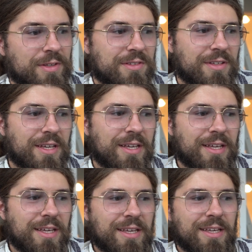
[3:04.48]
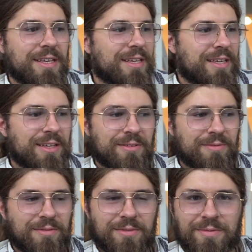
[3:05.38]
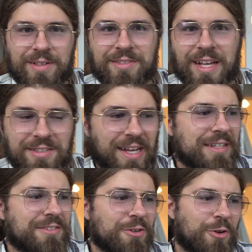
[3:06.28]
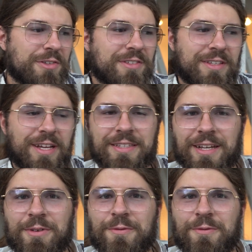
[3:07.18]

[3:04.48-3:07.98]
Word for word: was, was das alles gekostet hat, ja,